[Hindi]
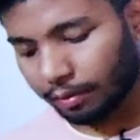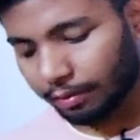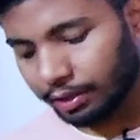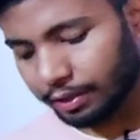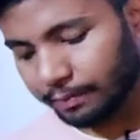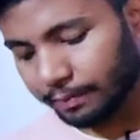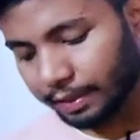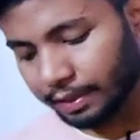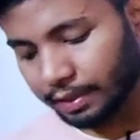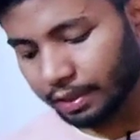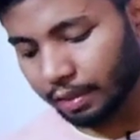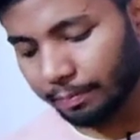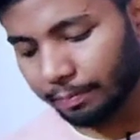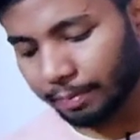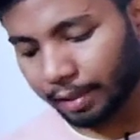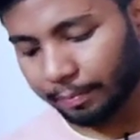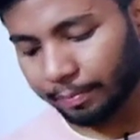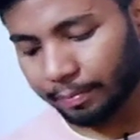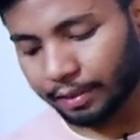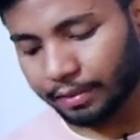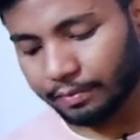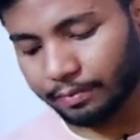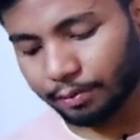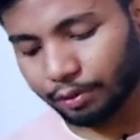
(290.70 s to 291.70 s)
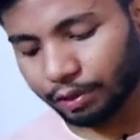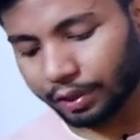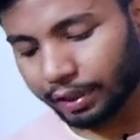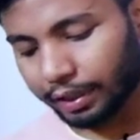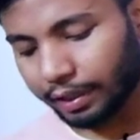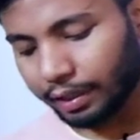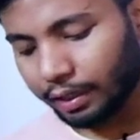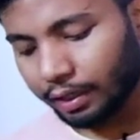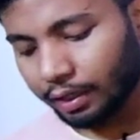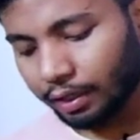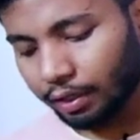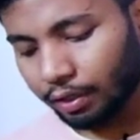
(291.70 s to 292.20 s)
स्पेशल पर्पज़ बुक है
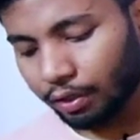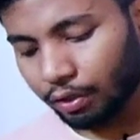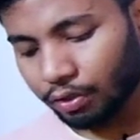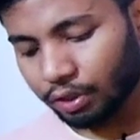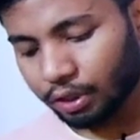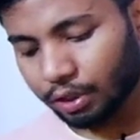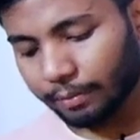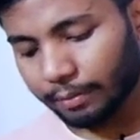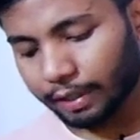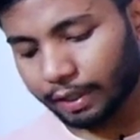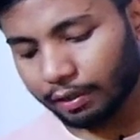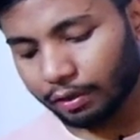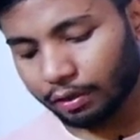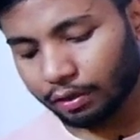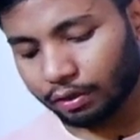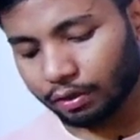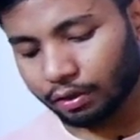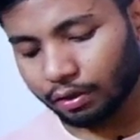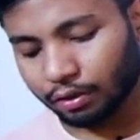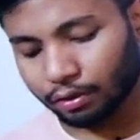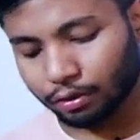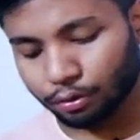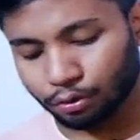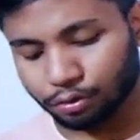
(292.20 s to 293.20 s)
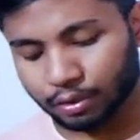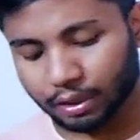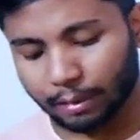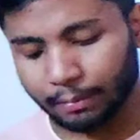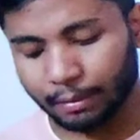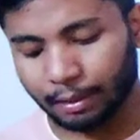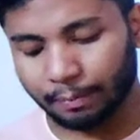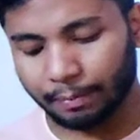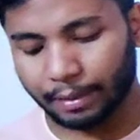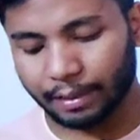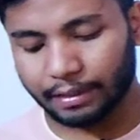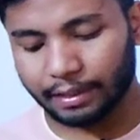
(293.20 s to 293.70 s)
उसके बाद दूसरा
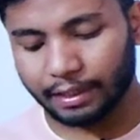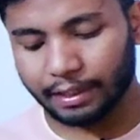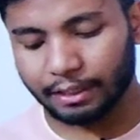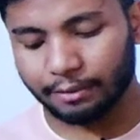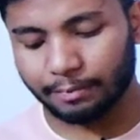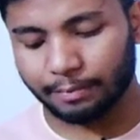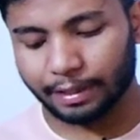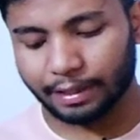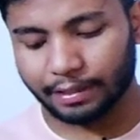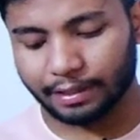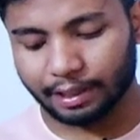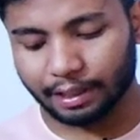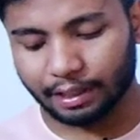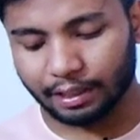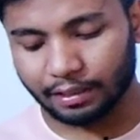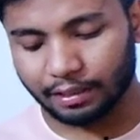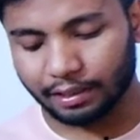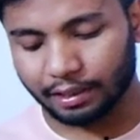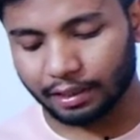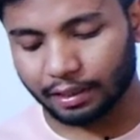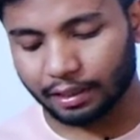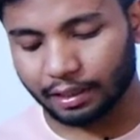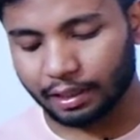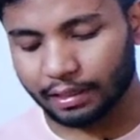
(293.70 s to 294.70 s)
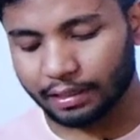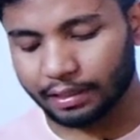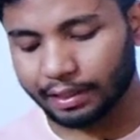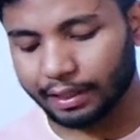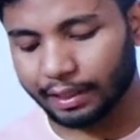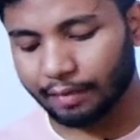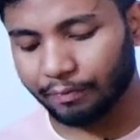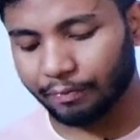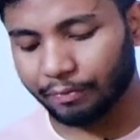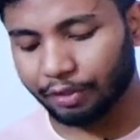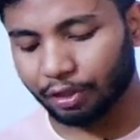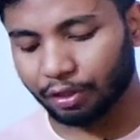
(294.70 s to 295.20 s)
मेरे पास है स्पेशल जर्नल्स
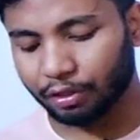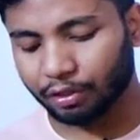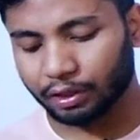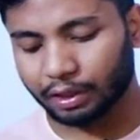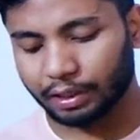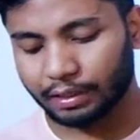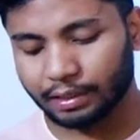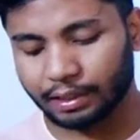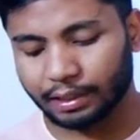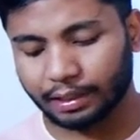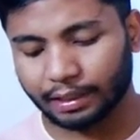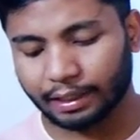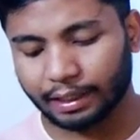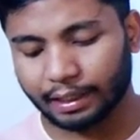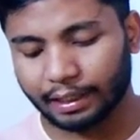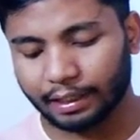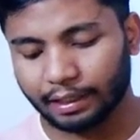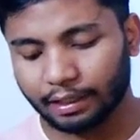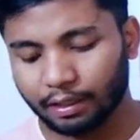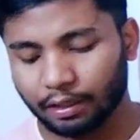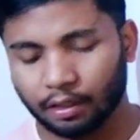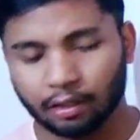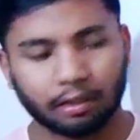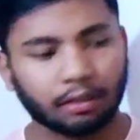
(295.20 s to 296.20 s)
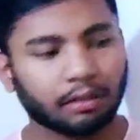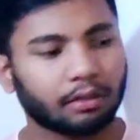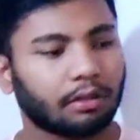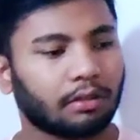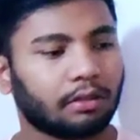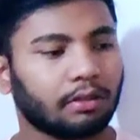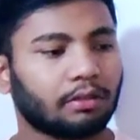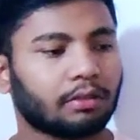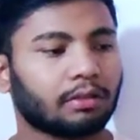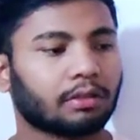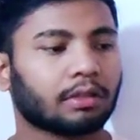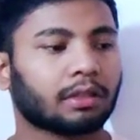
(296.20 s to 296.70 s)
है और तीसरा क्या है
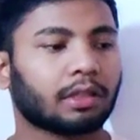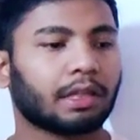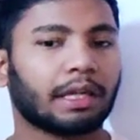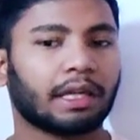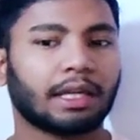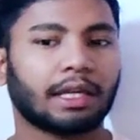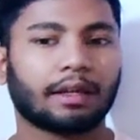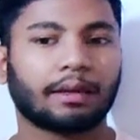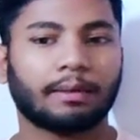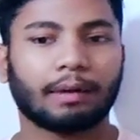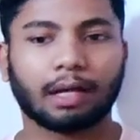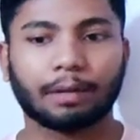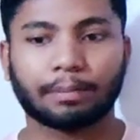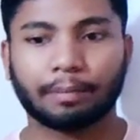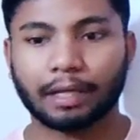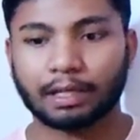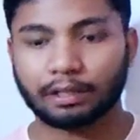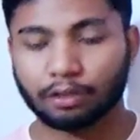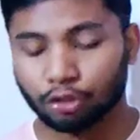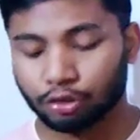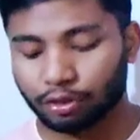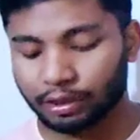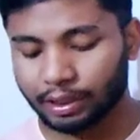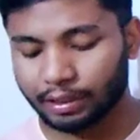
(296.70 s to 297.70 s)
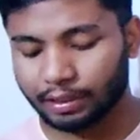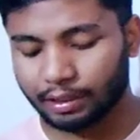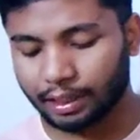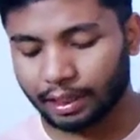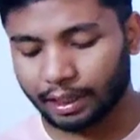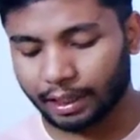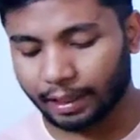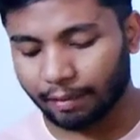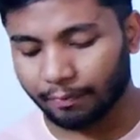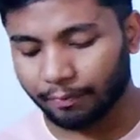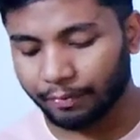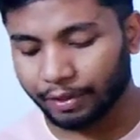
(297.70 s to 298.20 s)
कि हमारे पास जो तीसरा
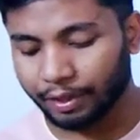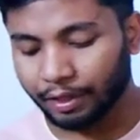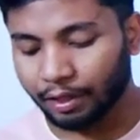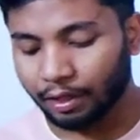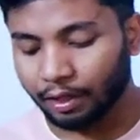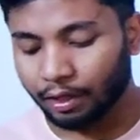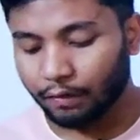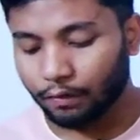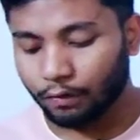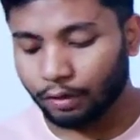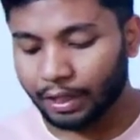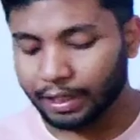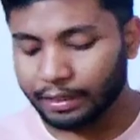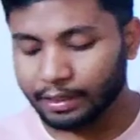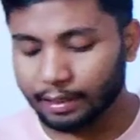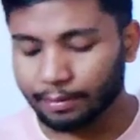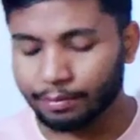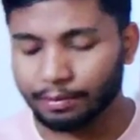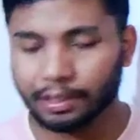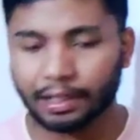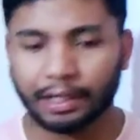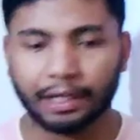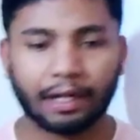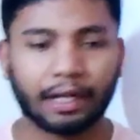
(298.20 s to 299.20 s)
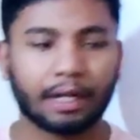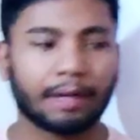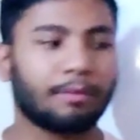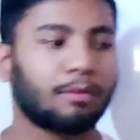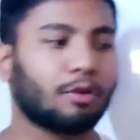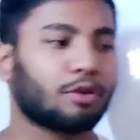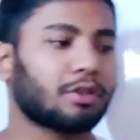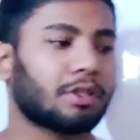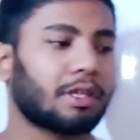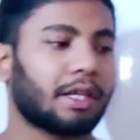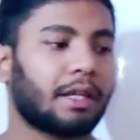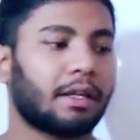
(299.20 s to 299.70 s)
है वो है सब्सिडरी
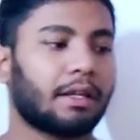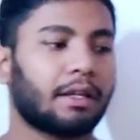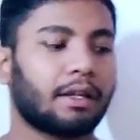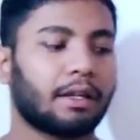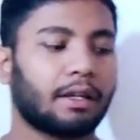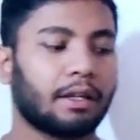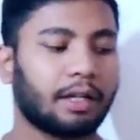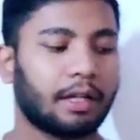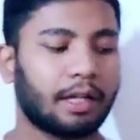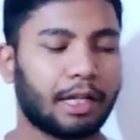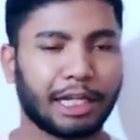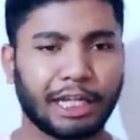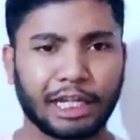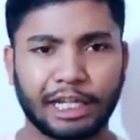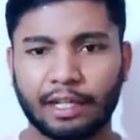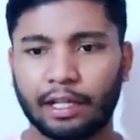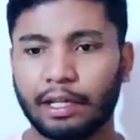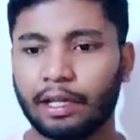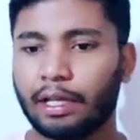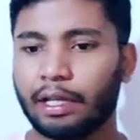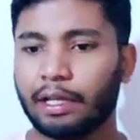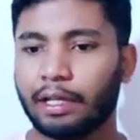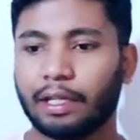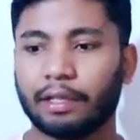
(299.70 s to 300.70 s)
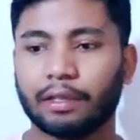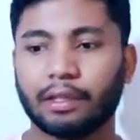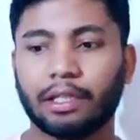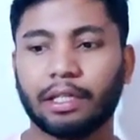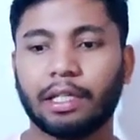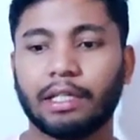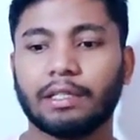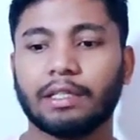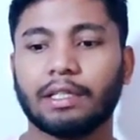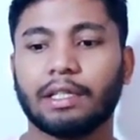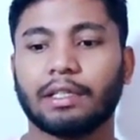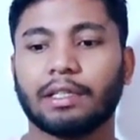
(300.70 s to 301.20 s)
बुक्स है ठीक है ये
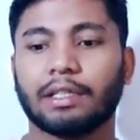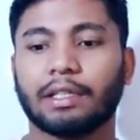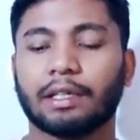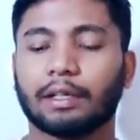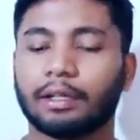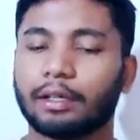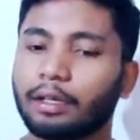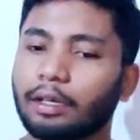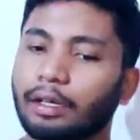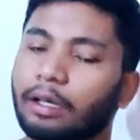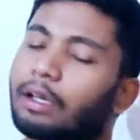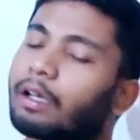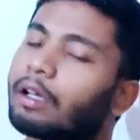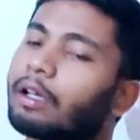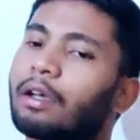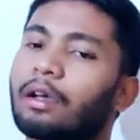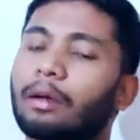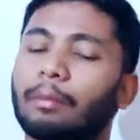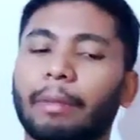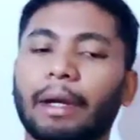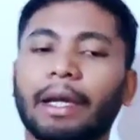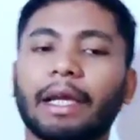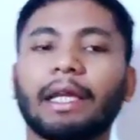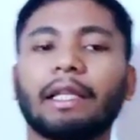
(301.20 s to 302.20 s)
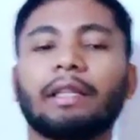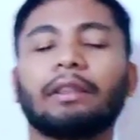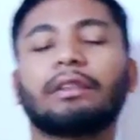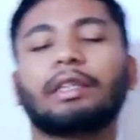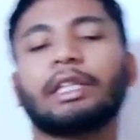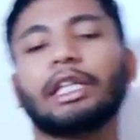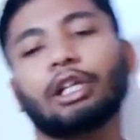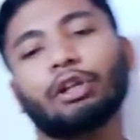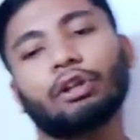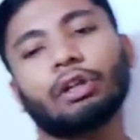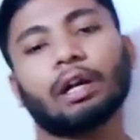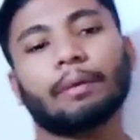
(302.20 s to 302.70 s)
तीन चीज़ें भाई इन
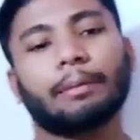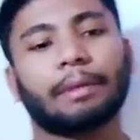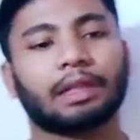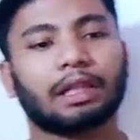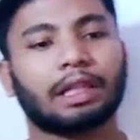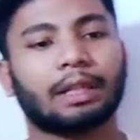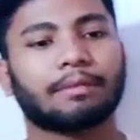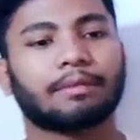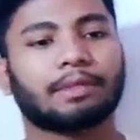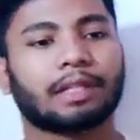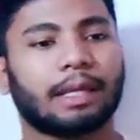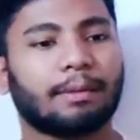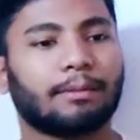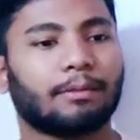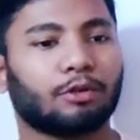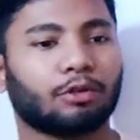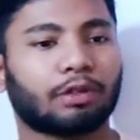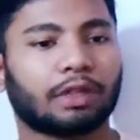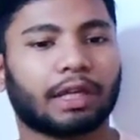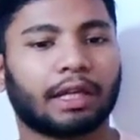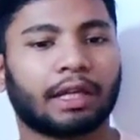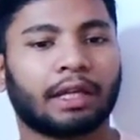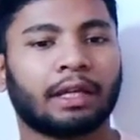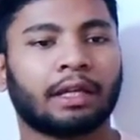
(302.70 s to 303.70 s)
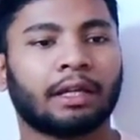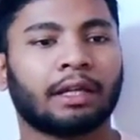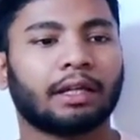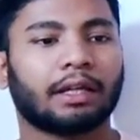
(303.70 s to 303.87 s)
तीनों का मतलब सेम होता है